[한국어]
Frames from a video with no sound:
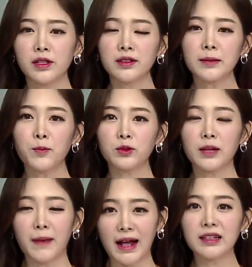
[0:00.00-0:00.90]

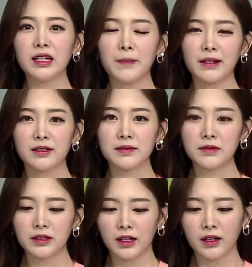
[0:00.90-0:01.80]
생각보다 많이
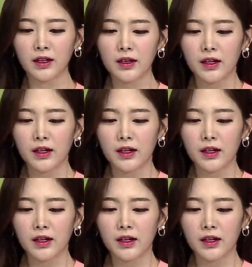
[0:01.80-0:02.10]
받으십니다.